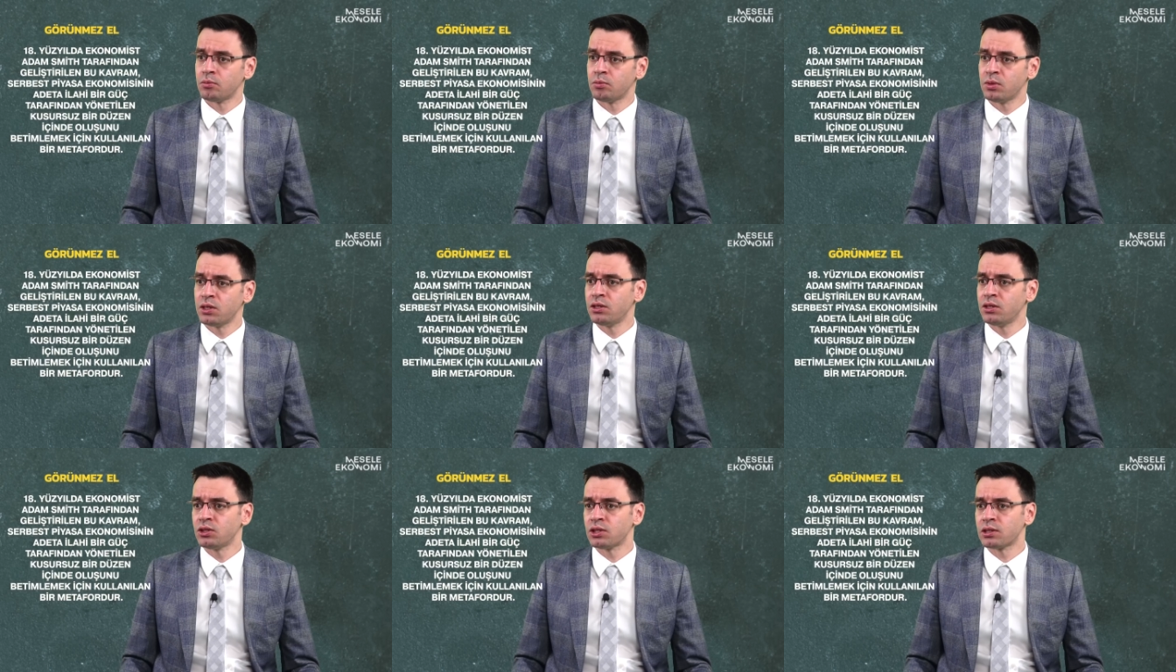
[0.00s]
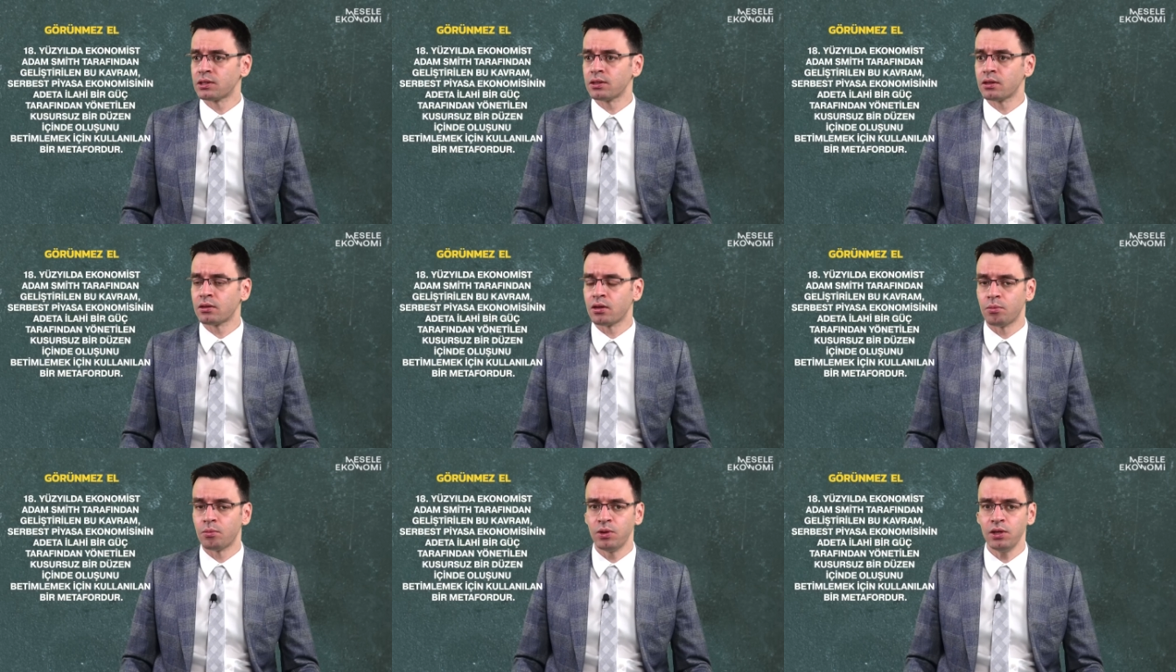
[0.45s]
Birincisi
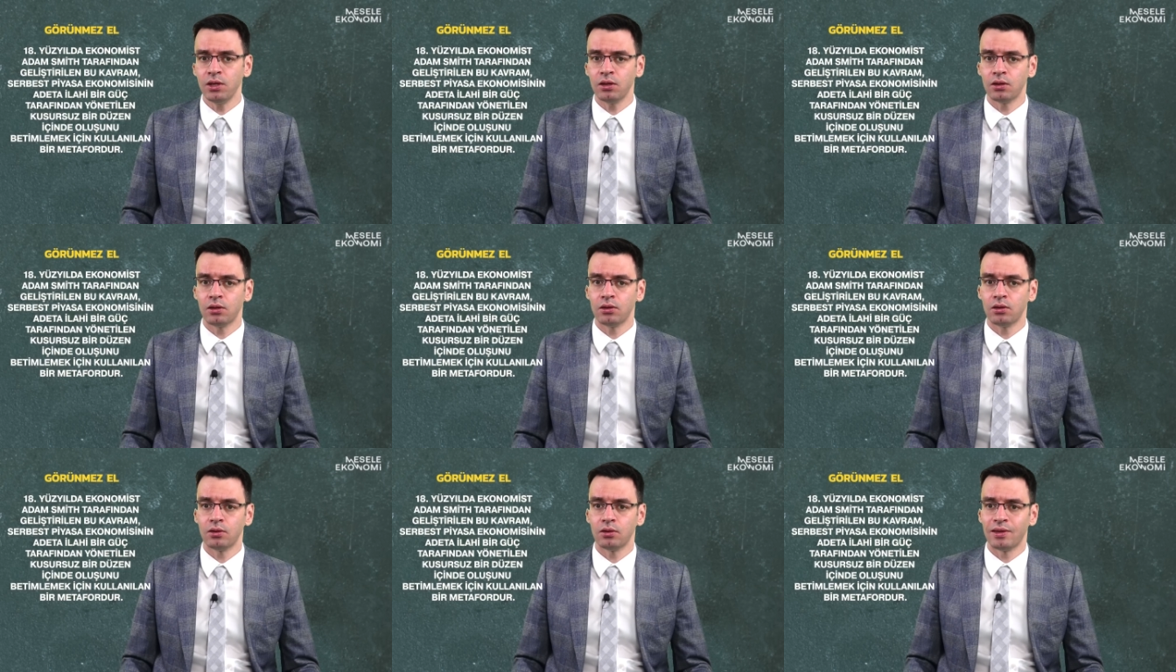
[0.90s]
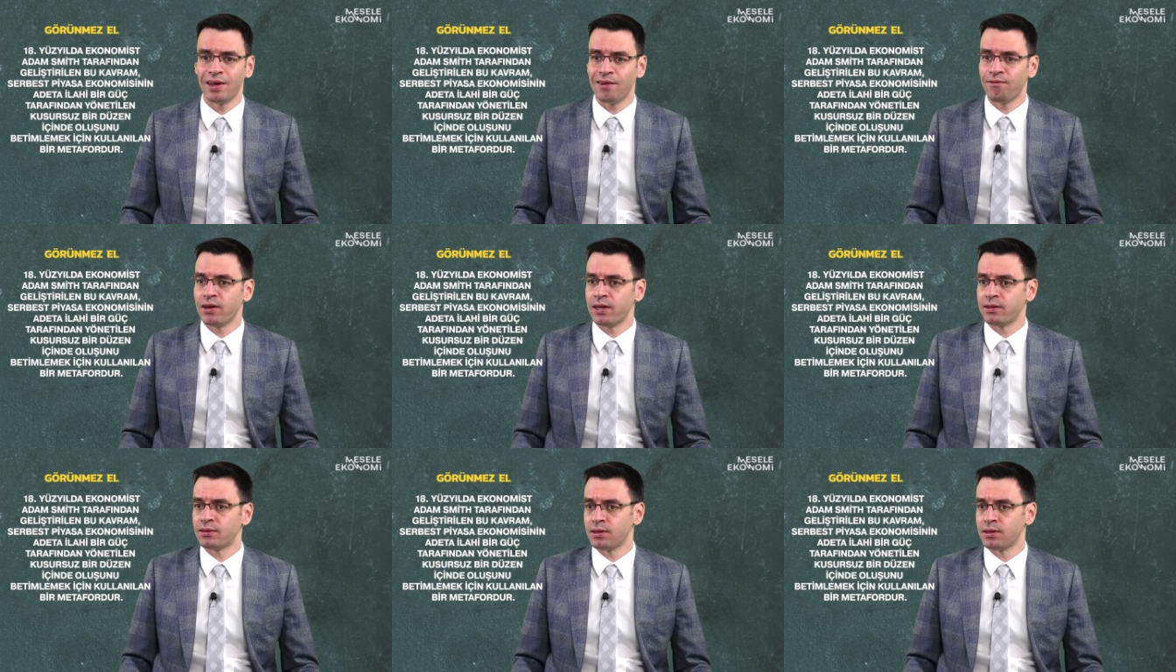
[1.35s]
tabii
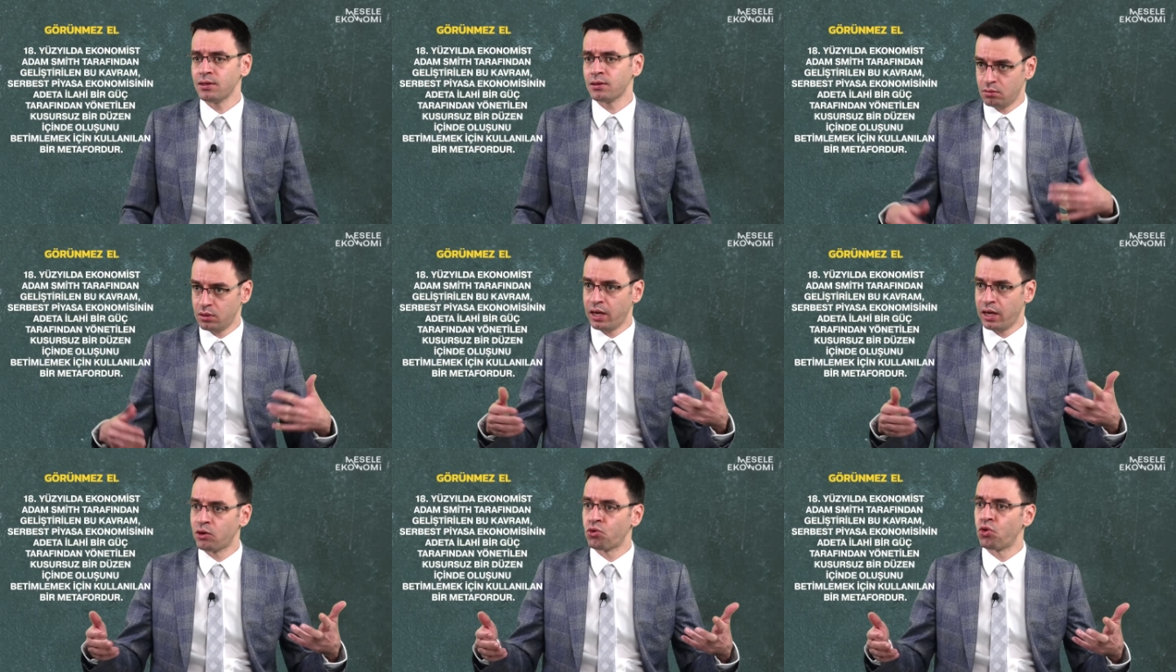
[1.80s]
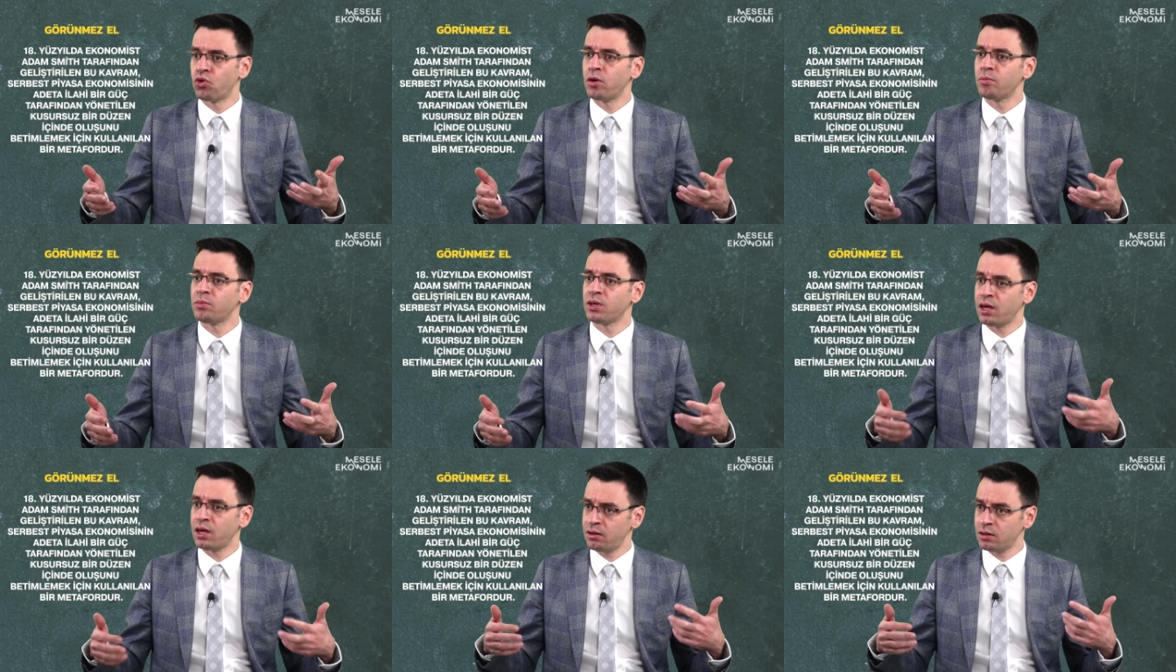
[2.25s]
devletin
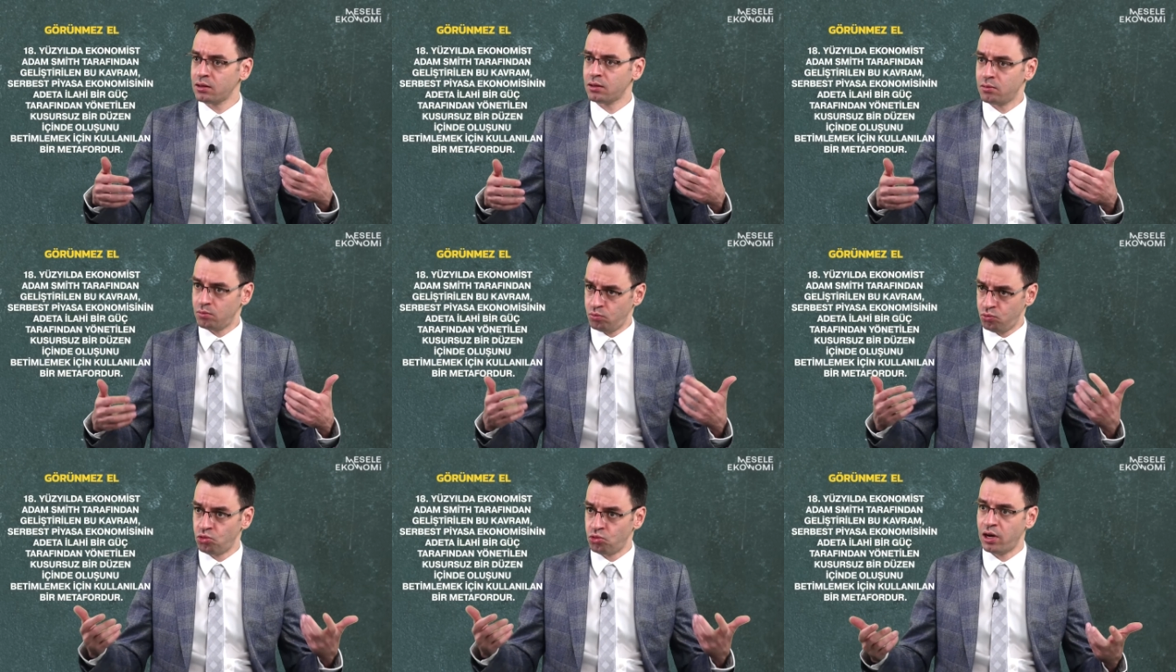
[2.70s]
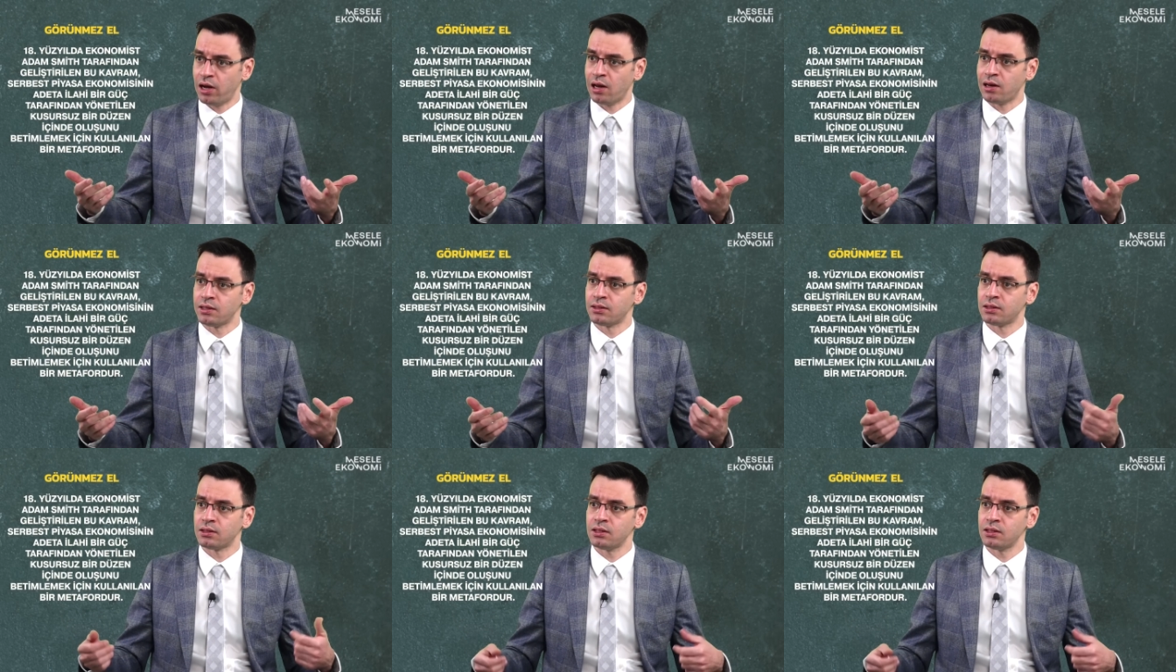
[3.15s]
ekonomiye
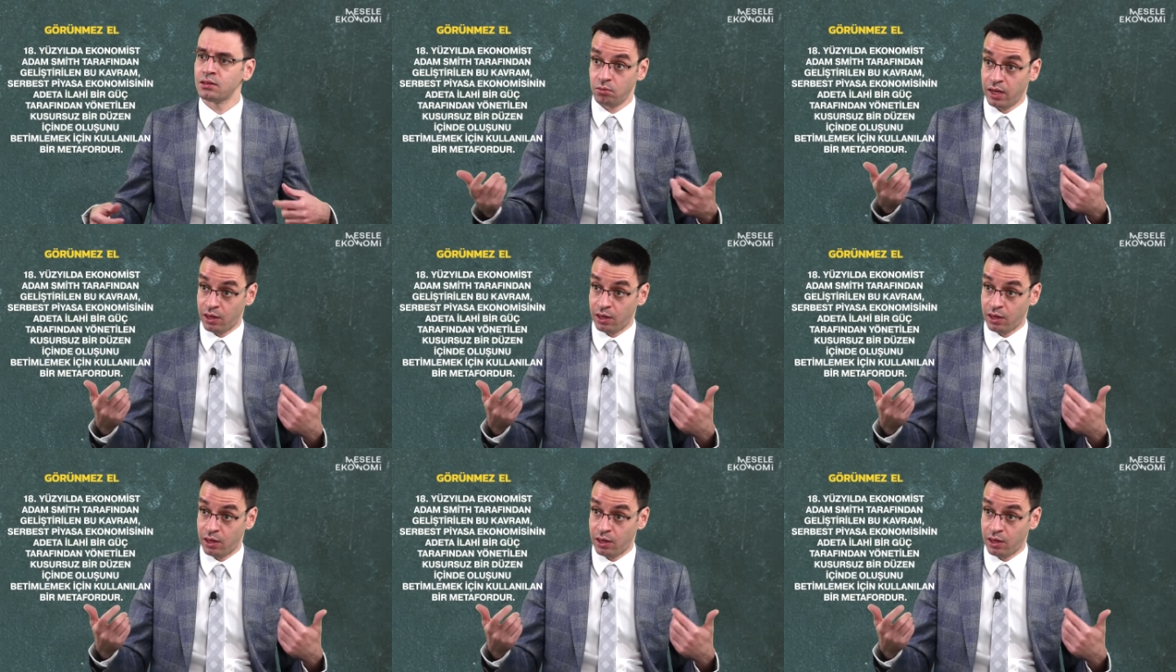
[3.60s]
müdahalesi,